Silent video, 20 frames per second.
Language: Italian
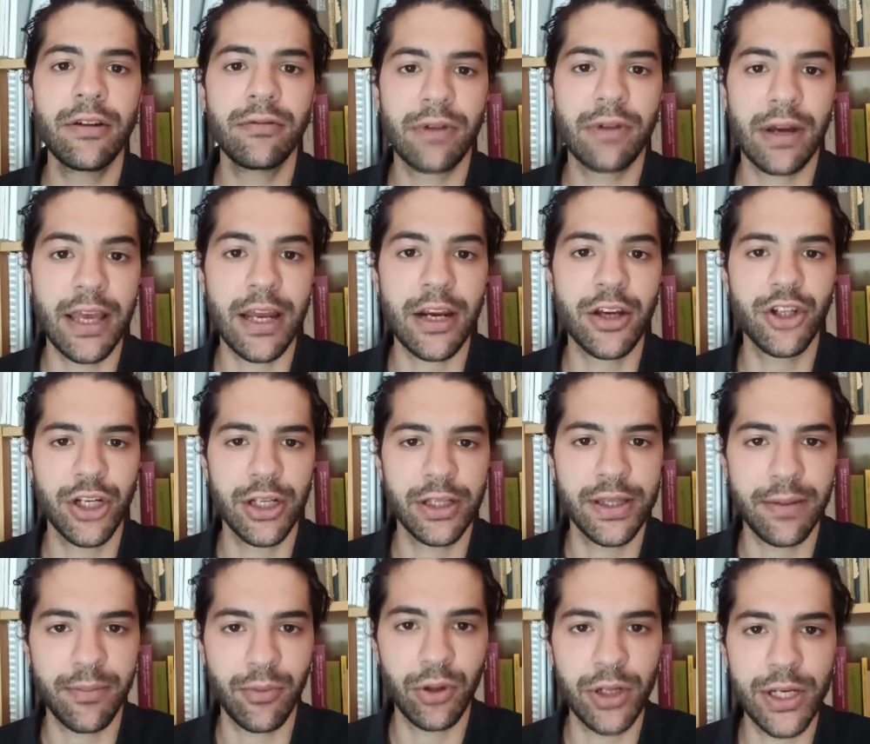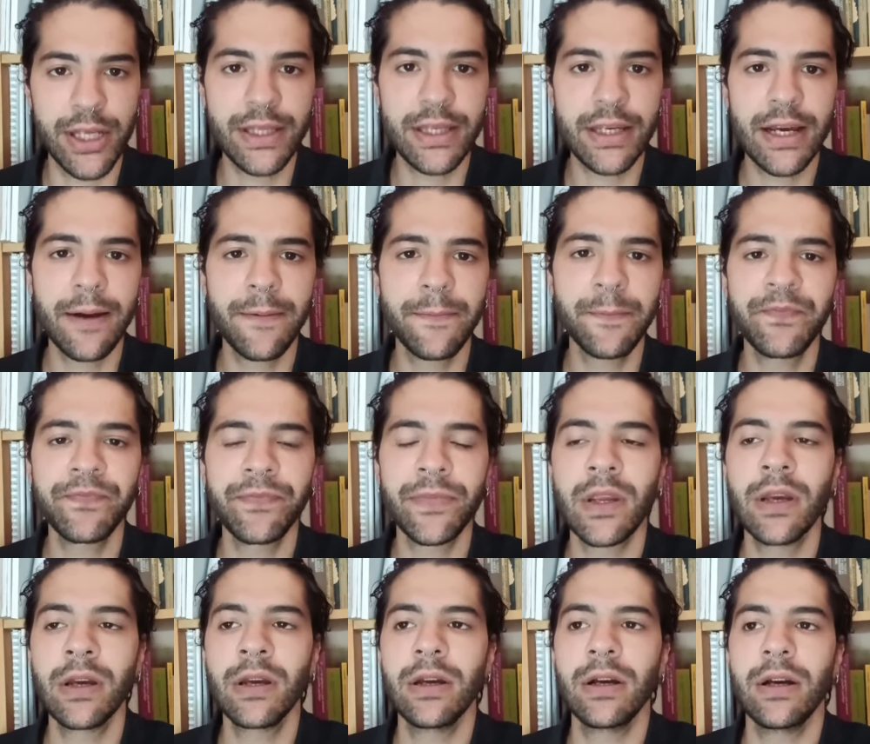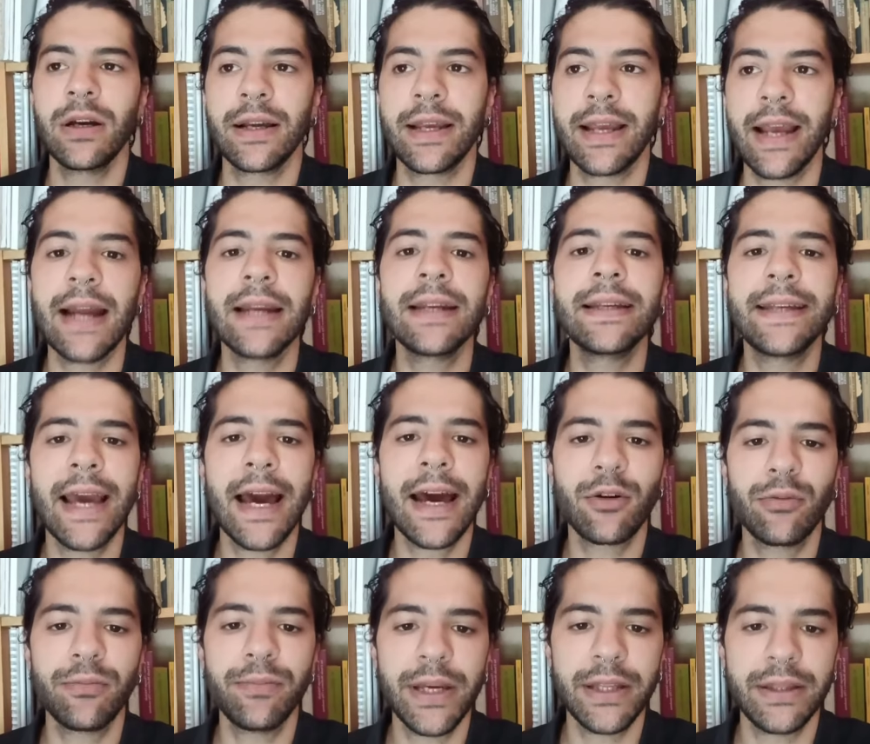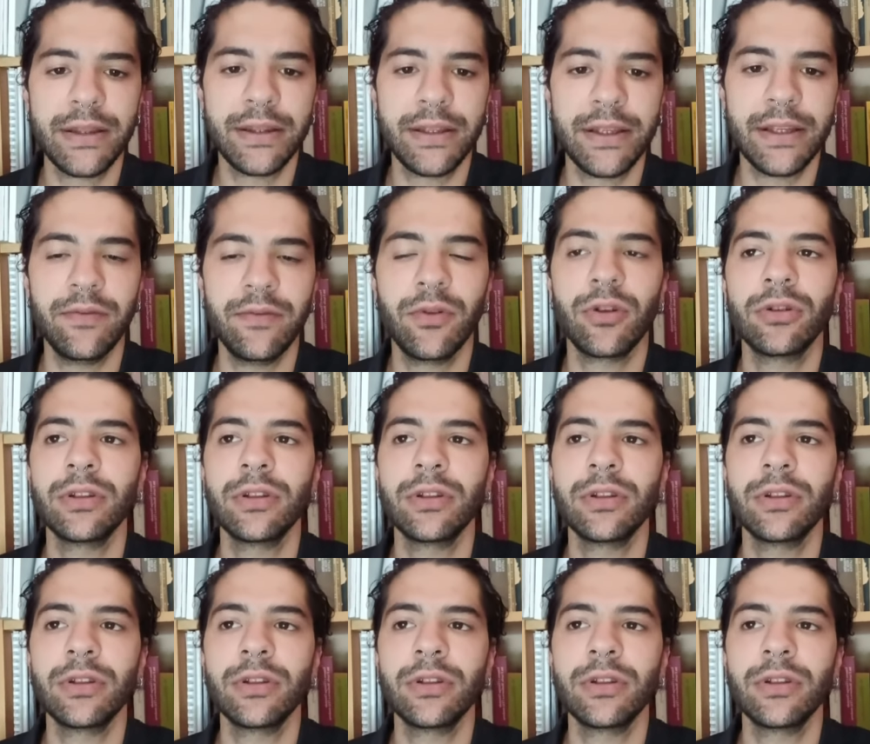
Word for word: una chiara scelta politica eh, che ha il chiaro obiettivo